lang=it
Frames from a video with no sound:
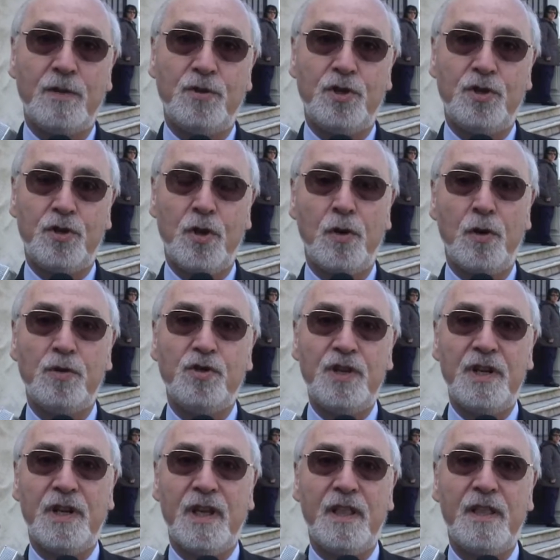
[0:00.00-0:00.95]
ci sono
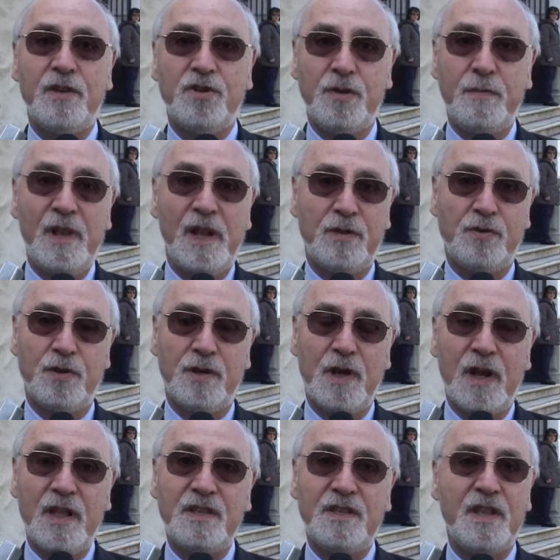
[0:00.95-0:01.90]
circa 10.000
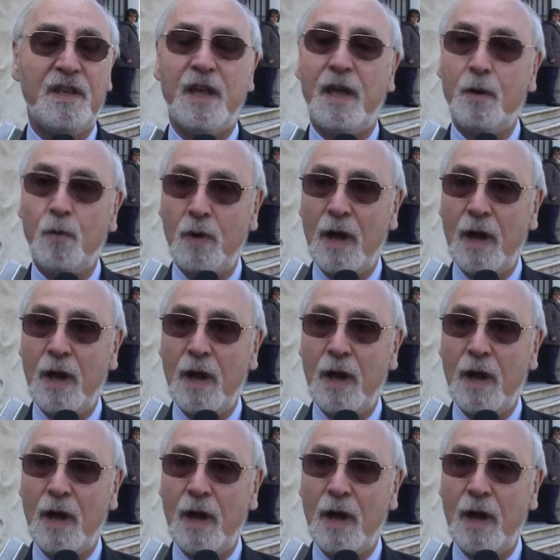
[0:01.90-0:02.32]
giornalisti che in